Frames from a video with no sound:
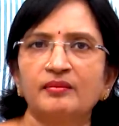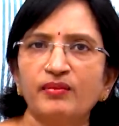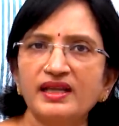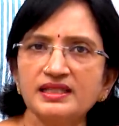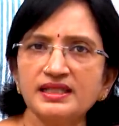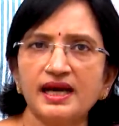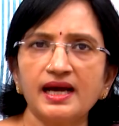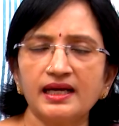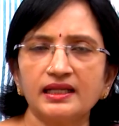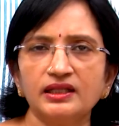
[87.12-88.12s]
మంచి
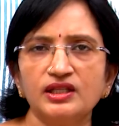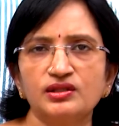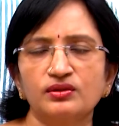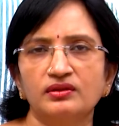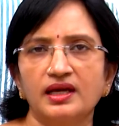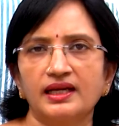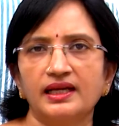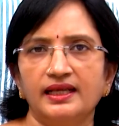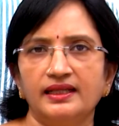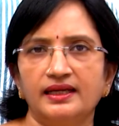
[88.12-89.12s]
ఆహారం తీసుకుంటున్నారా
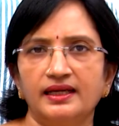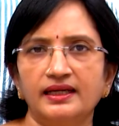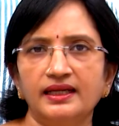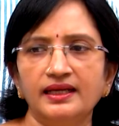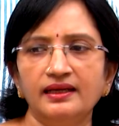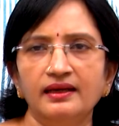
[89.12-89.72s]
లేదా అంటే